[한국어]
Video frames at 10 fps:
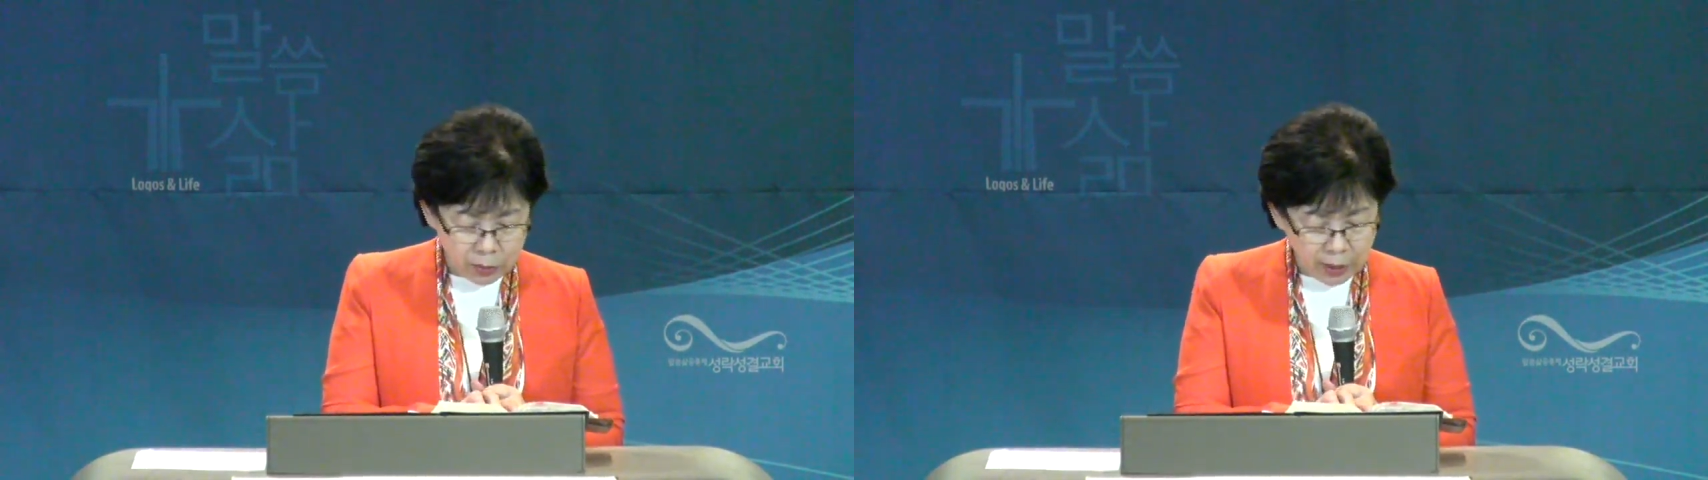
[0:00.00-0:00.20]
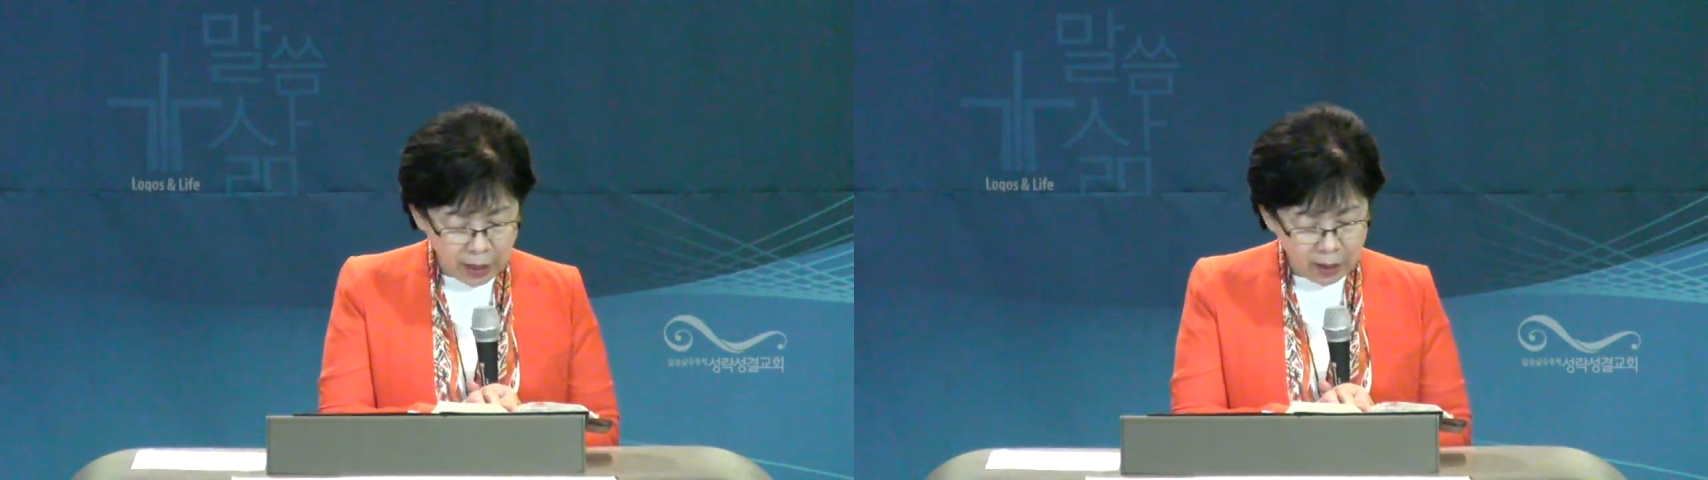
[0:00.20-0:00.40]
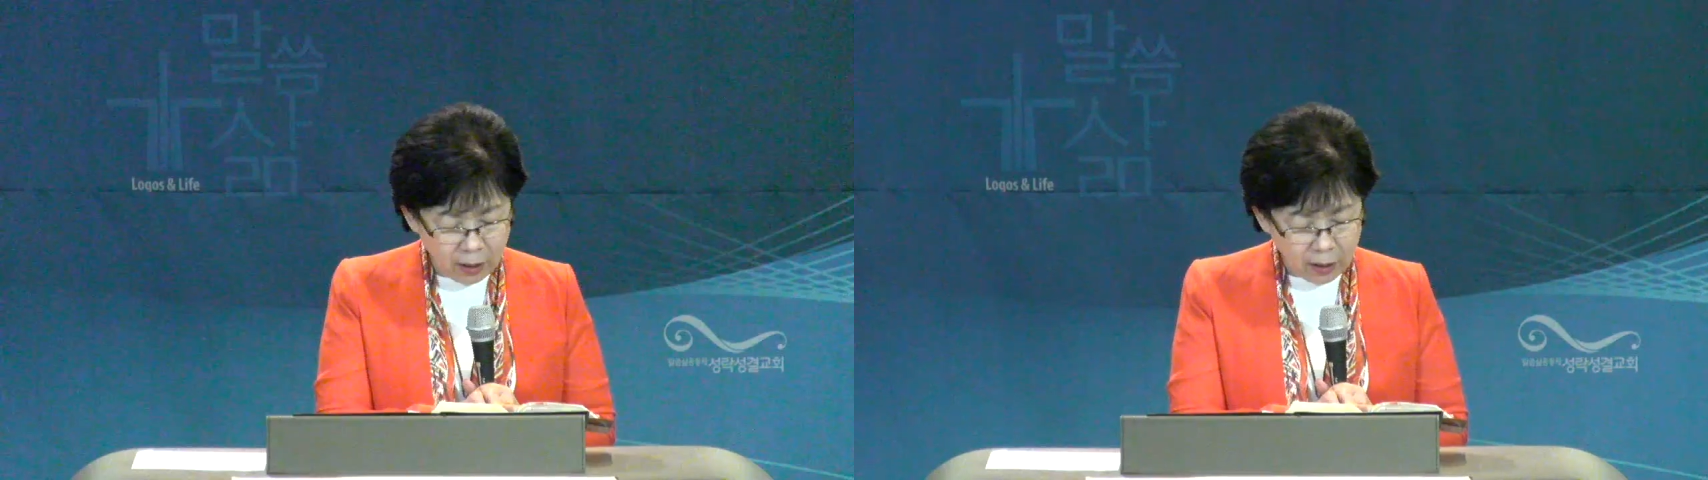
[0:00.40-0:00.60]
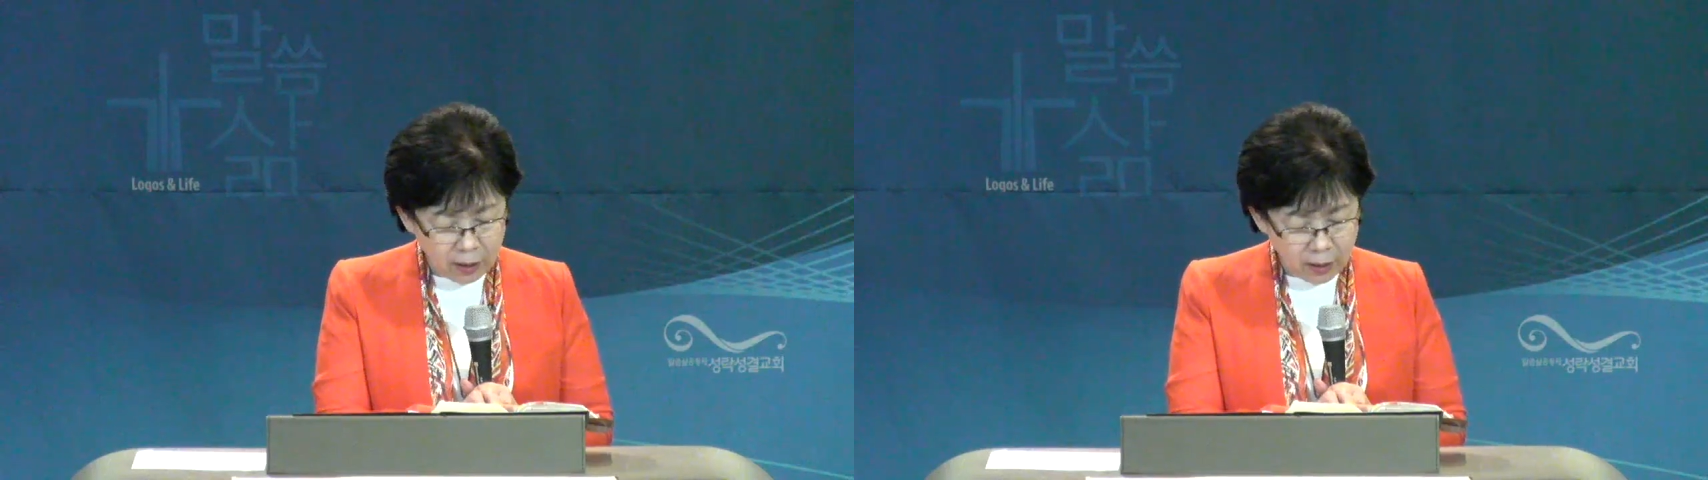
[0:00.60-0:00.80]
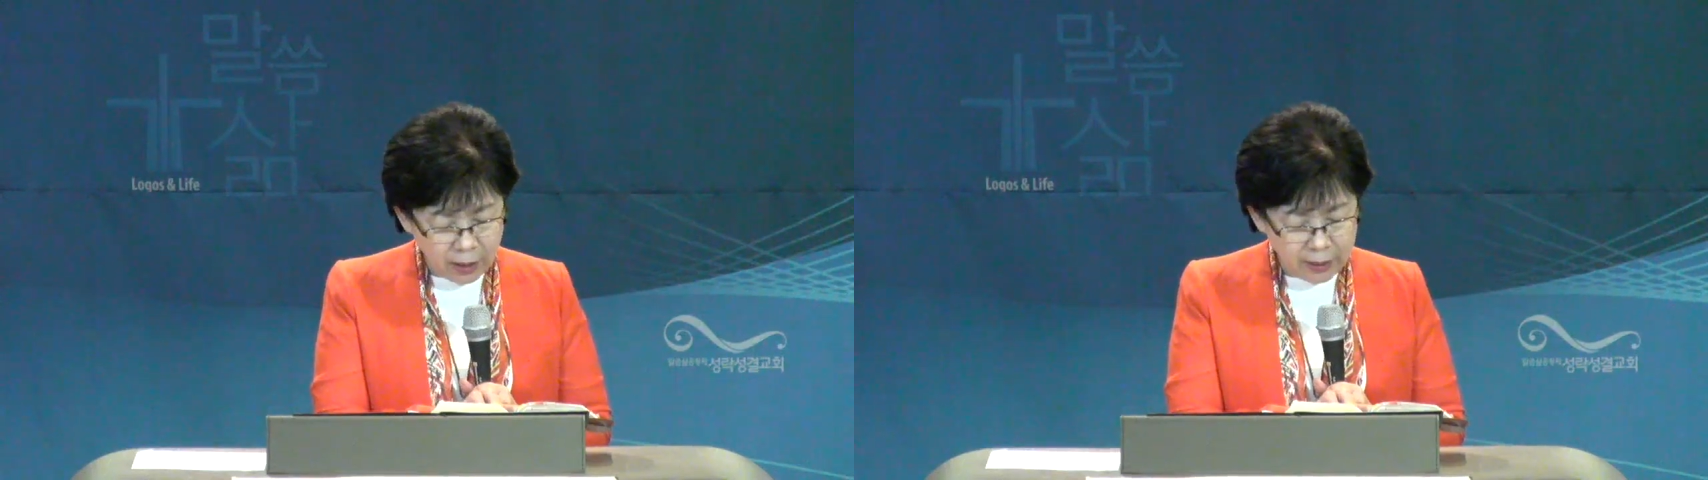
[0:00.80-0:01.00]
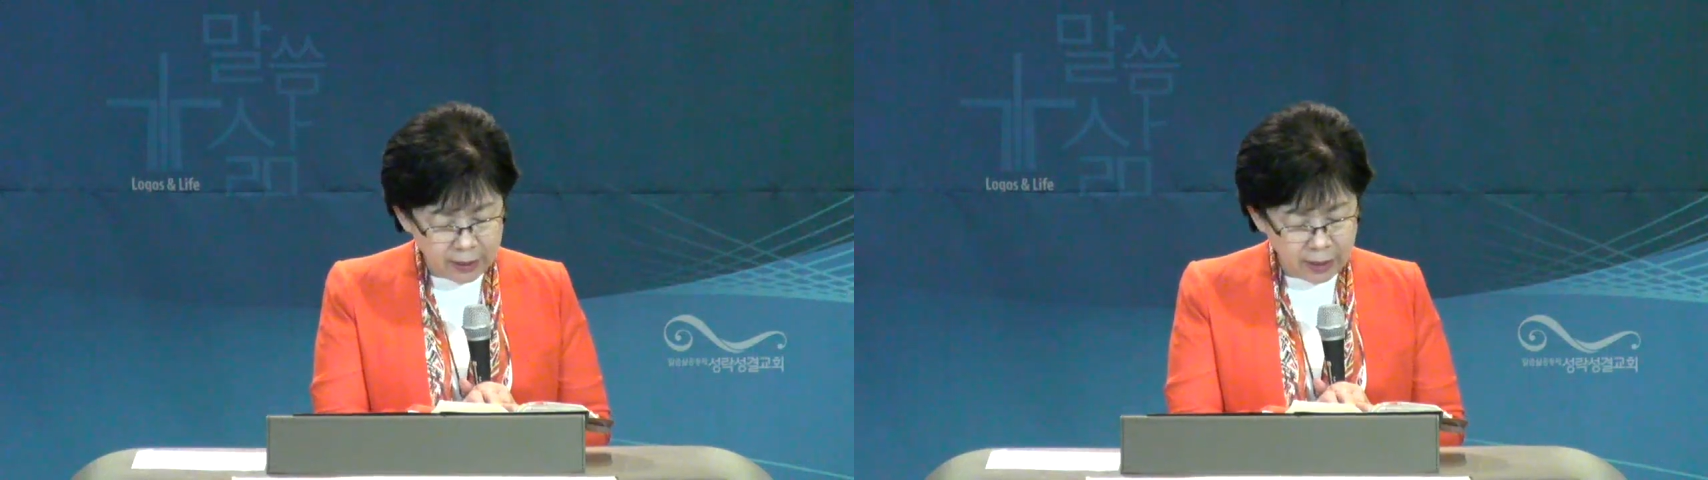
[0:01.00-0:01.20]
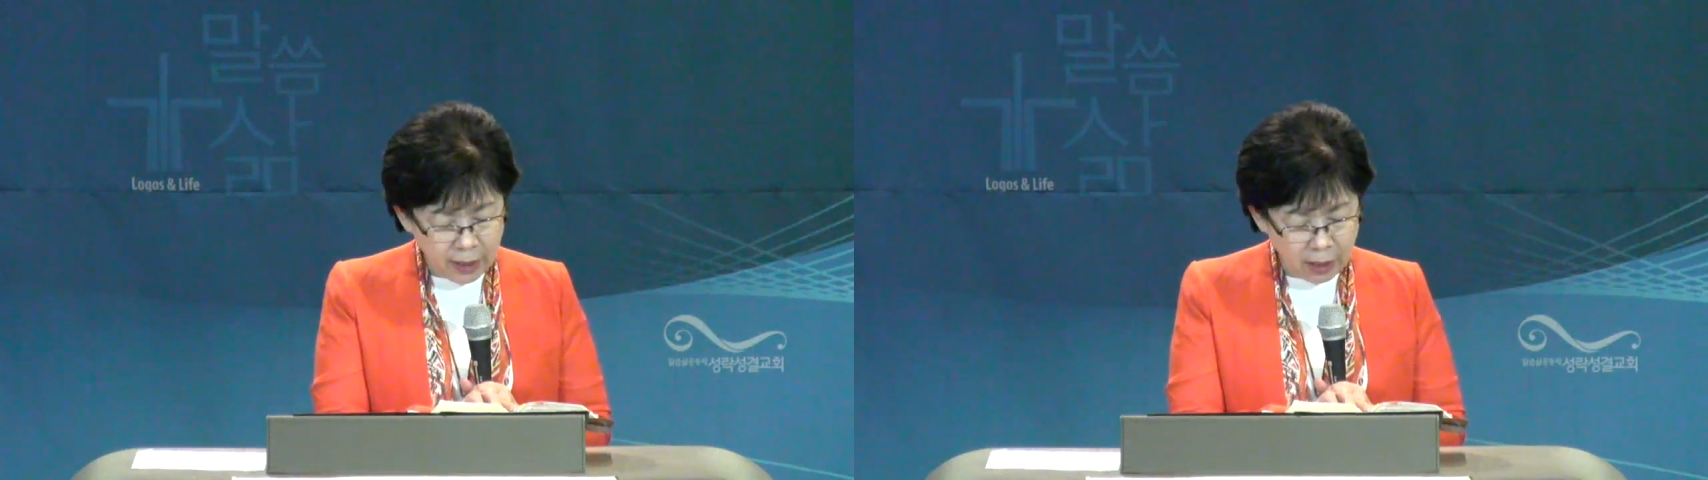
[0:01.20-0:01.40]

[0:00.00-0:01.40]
다 같이